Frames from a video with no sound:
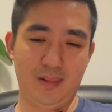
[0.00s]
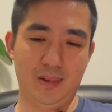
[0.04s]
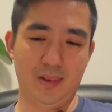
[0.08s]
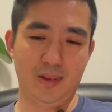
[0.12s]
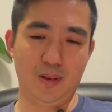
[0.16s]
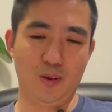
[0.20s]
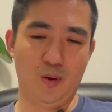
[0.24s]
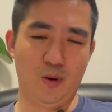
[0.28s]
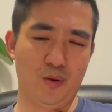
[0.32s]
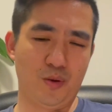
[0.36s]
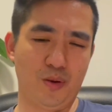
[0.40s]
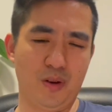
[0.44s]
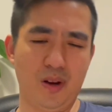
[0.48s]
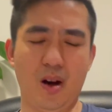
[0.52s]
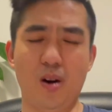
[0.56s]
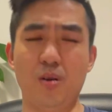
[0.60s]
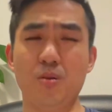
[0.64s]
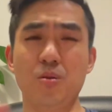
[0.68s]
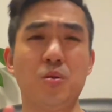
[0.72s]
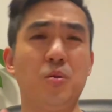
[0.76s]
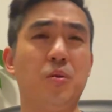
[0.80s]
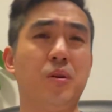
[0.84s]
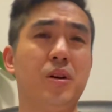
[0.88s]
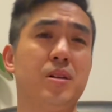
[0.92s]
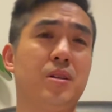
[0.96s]
我觉得奥
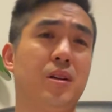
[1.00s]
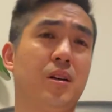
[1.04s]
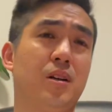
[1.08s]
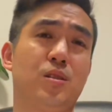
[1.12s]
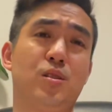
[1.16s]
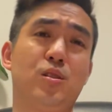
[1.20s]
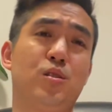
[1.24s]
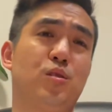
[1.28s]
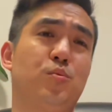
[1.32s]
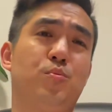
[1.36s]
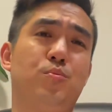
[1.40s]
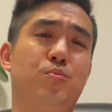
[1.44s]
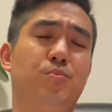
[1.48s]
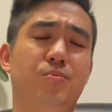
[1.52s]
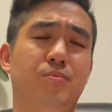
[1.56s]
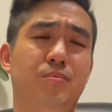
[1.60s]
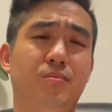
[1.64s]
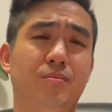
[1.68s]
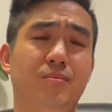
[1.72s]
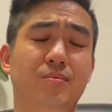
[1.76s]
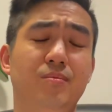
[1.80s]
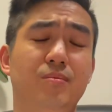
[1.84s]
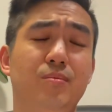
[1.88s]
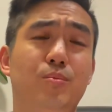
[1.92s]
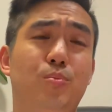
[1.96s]
运会这个其实
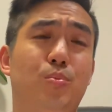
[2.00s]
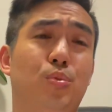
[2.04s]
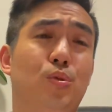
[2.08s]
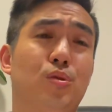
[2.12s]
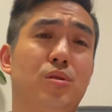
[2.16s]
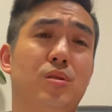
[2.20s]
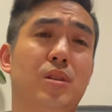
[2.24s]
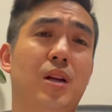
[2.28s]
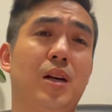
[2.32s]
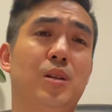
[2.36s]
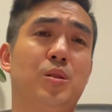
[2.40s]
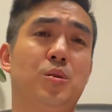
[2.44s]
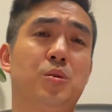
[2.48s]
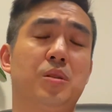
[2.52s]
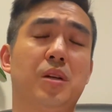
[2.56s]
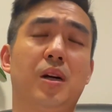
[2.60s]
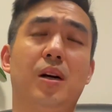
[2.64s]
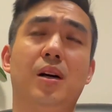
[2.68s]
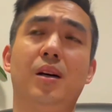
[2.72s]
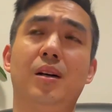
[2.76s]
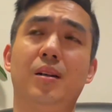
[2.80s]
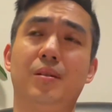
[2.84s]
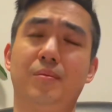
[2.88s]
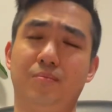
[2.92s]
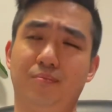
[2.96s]
不是太重
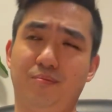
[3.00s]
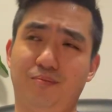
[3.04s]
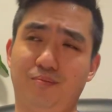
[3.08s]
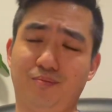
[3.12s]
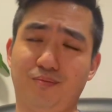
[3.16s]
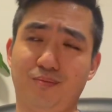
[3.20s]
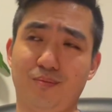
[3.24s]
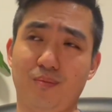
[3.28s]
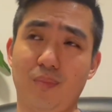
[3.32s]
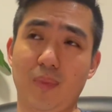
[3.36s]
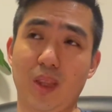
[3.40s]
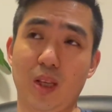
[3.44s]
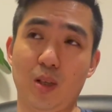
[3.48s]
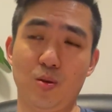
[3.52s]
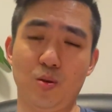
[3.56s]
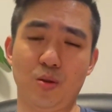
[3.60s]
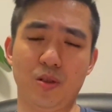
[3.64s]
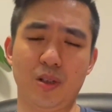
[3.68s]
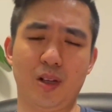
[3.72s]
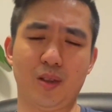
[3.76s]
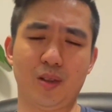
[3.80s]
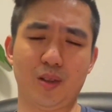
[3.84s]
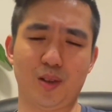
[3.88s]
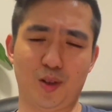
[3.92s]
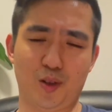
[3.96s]
要，重
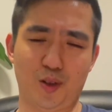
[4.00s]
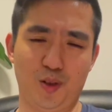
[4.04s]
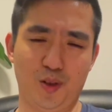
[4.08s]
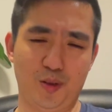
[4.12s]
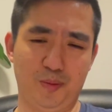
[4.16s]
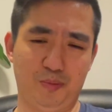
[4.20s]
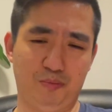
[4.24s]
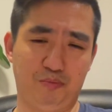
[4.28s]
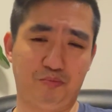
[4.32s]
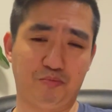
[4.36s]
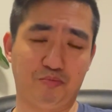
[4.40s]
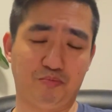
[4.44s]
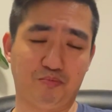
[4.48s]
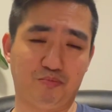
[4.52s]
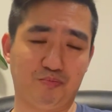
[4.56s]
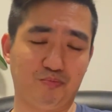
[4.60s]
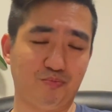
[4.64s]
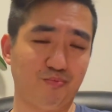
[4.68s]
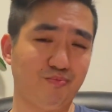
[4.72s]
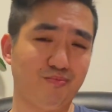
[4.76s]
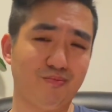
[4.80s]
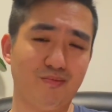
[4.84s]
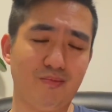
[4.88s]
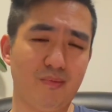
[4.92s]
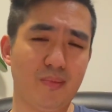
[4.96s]
要的是，
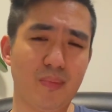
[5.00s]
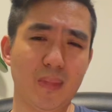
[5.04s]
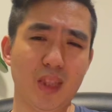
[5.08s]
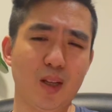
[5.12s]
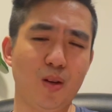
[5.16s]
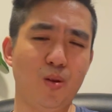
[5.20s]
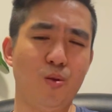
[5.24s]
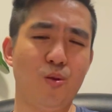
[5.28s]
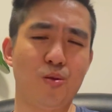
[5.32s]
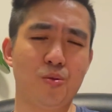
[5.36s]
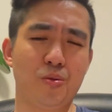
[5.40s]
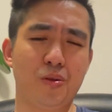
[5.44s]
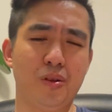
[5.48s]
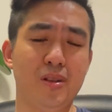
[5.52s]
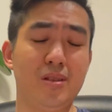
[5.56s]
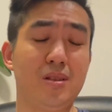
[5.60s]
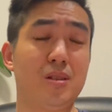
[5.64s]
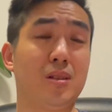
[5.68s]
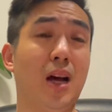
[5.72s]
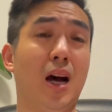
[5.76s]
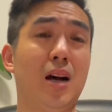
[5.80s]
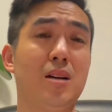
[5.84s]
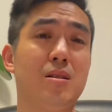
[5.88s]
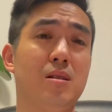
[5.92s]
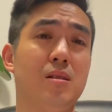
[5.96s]
我觉得以
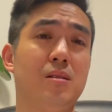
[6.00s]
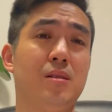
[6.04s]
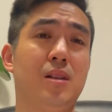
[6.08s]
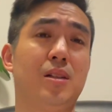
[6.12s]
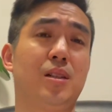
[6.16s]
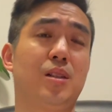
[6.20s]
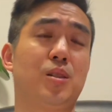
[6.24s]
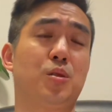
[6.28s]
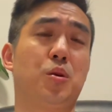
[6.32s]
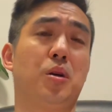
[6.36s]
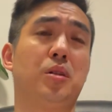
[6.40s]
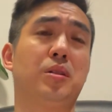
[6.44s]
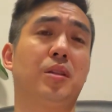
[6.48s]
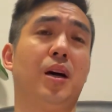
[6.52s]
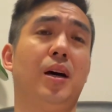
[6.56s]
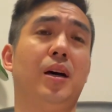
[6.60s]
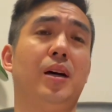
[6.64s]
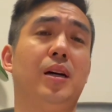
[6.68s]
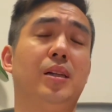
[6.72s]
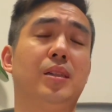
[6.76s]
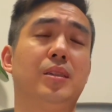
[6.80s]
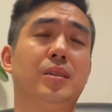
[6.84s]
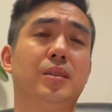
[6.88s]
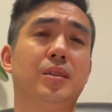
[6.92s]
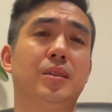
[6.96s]
他现在这个状态
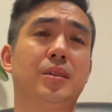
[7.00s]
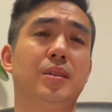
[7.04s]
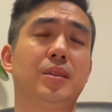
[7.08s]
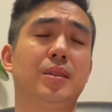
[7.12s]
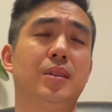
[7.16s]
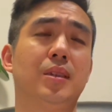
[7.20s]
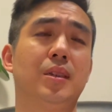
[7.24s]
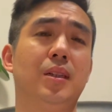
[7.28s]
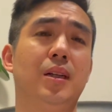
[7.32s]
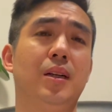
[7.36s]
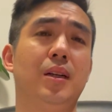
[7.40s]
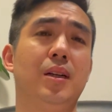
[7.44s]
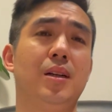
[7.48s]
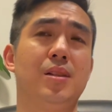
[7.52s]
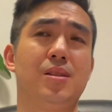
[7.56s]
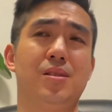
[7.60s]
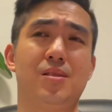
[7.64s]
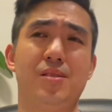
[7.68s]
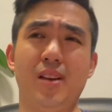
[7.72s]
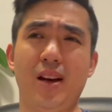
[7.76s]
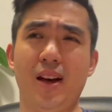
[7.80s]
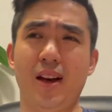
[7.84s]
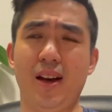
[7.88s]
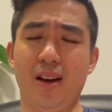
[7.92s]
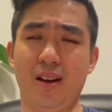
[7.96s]
啊，
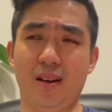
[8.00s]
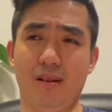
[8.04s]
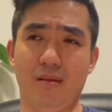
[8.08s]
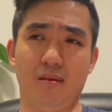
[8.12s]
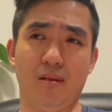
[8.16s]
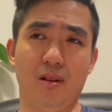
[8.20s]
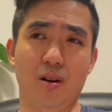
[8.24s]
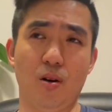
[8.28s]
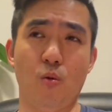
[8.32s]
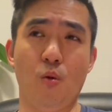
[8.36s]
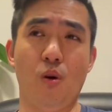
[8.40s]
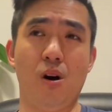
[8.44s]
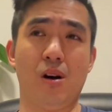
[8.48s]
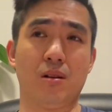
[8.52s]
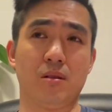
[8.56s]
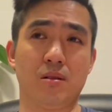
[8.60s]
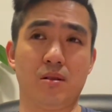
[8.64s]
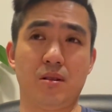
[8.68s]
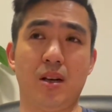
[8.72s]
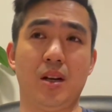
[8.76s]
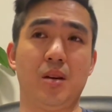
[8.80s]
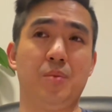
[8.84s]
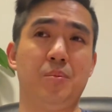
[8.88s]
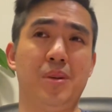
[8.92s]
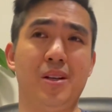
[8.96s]
再往
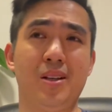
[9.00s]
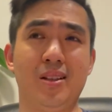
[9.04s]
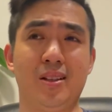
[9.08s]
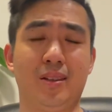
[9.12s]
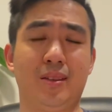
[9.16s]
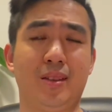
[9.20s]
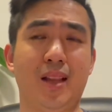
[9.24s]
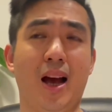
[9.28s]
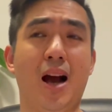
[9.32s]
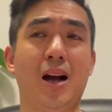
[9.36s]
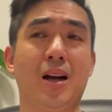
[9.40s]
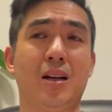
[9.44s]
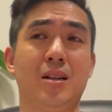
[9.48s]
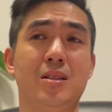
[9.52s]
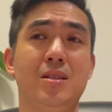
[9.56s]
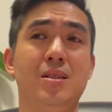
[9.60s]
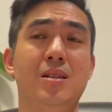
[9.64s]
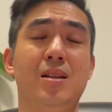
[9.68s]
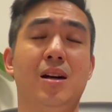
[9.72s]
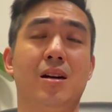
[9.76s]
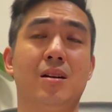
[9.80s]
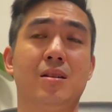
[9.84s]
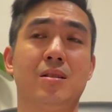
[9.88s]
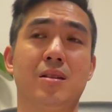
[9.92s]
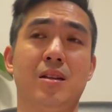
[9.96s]
前面打个一
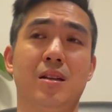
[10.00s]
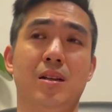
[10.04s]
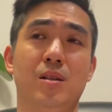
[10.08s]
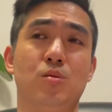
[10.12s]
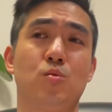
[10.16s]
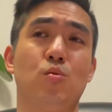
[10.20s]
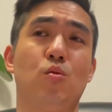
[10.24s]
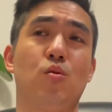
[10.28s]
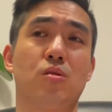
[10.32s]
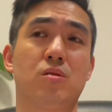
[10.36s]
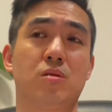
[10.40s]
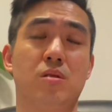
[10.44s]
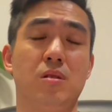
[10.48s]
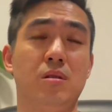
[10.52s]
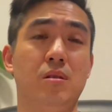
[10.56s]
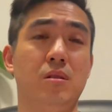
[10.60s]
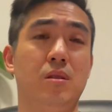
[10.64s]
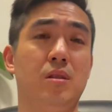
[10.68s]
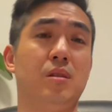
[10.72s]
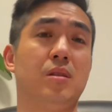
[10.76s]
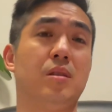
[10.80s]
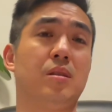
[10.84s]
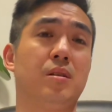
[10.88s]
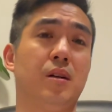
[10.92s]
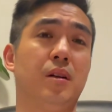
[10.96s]
两年，如果身
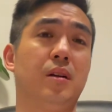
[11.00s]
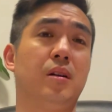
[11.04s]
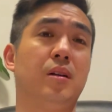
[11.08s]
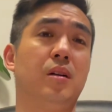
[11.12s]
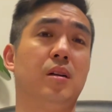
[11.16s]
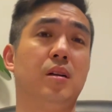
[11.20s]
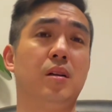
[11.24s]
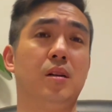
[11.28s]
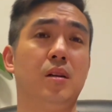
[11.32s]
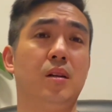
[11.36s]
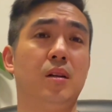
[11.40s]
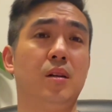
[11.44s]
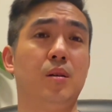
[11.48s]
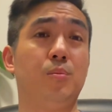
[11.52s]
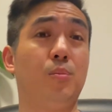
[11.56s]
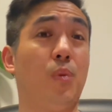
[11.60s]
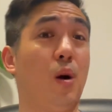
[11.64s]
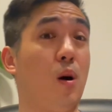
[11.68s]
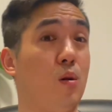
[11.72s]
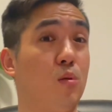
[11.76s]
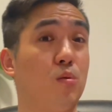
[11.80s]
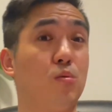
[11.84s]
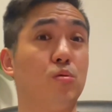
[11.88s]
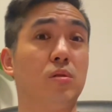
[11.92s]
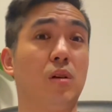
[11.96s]
体的这个
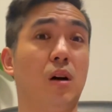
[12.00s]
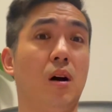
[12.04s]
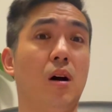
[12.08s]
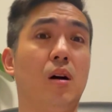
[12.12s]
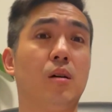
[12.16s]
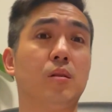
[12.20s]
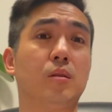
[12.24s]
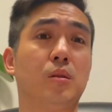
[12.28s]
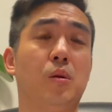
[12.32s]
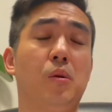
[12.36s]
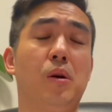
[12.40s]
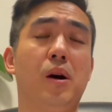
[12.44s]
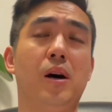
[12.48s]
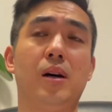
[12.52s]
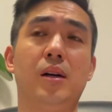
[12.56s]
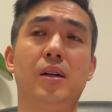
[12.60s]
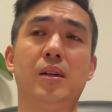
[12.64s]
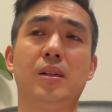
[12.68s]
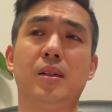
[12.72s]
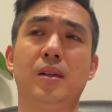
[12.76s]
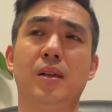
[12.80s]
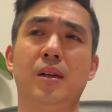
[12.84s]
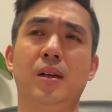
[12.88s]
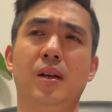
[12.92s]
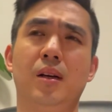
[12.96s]
保护的好的话啊，
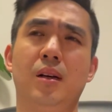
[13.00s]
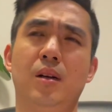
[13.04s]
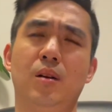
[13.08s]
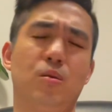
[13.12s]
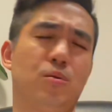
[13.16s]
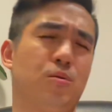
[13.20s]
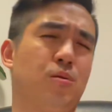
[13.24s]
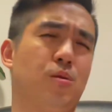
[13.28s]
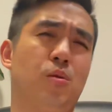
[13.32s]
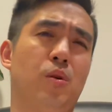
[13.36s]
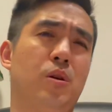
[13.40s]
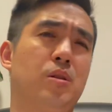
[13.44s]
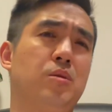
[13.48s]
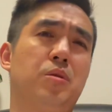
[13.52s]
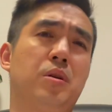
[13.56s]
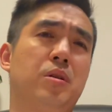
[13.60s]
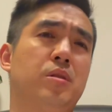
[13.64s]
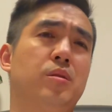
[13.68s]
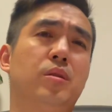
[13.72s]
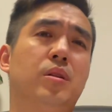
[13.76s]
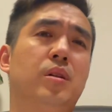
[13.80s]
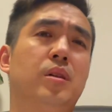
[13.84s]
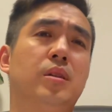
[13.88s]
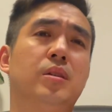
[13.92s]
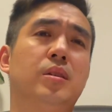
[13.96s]
我觉得完全
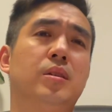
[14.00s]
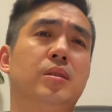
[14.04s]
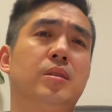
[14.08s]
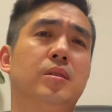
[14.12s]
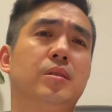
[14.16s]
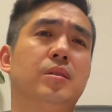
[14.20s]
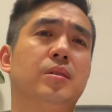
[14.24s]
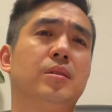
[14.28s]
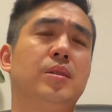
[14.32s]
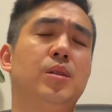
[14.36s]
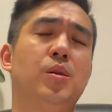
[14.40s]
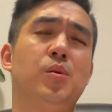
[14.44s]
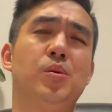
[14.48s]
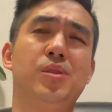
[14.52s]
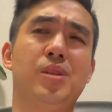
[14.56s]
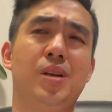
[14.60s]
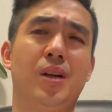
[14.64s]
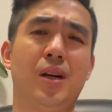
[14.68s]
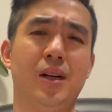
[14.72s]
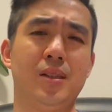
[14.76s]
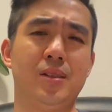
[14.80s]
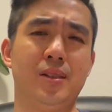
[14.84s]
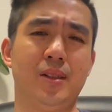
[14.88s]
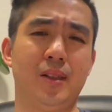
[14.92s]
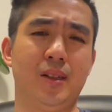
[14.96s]
有可能。因为你
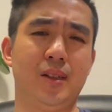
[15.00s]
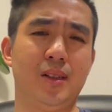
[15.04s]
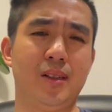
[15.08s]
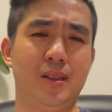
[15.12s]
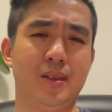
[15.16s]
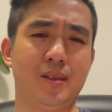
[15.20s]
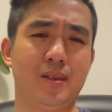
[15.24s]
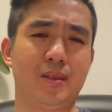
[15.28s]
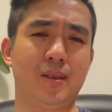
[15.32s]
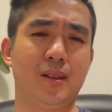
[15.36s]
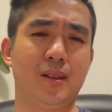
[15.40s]
看这个，